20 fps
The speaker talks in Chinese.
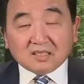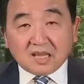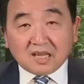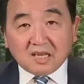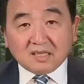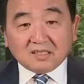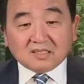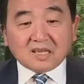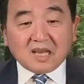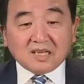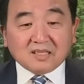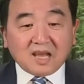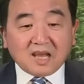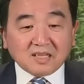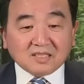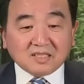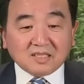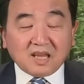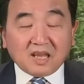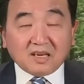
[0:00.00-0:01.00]
在在它
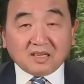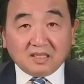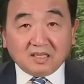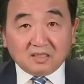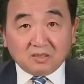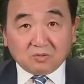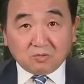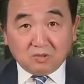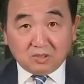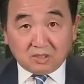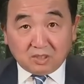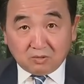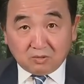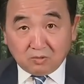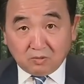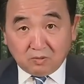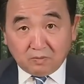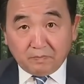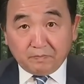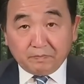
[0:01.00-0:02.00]
建立的过程
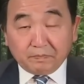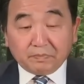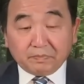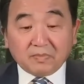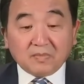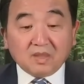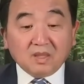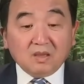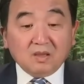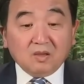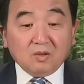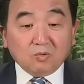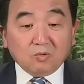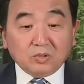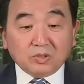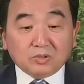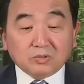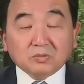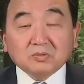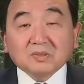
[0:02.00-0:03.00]
中
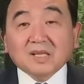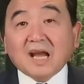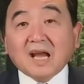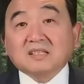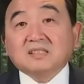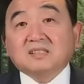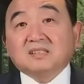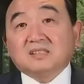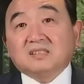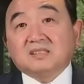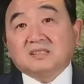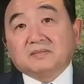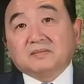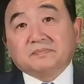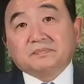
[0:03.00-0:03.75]
会出大事情